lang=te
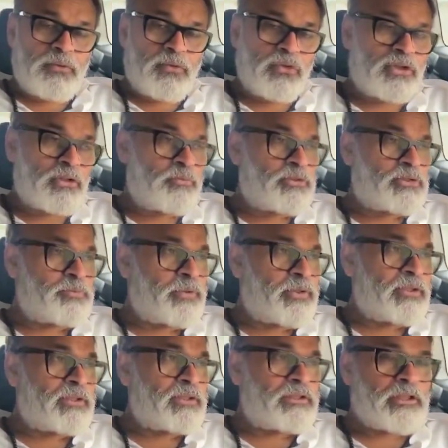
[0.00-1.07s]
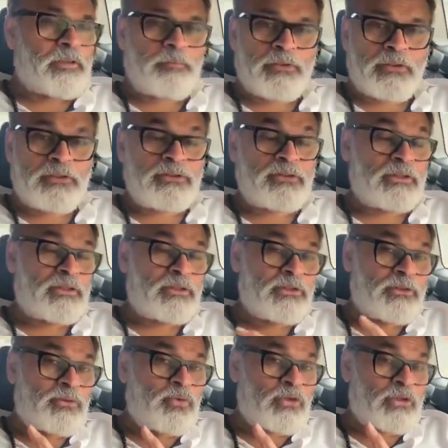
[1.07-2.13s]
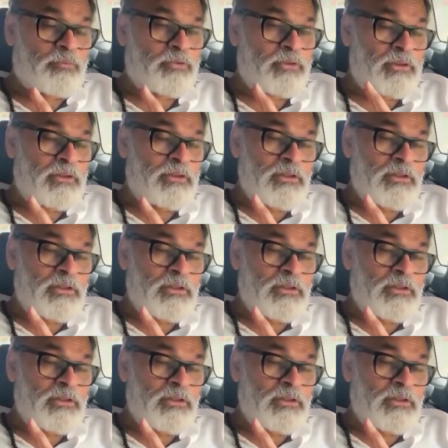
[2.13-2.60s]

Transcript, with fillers: కూటమి స్పిరిట్కి దెబ్బ ఎందుకంటే ఈ కూటమి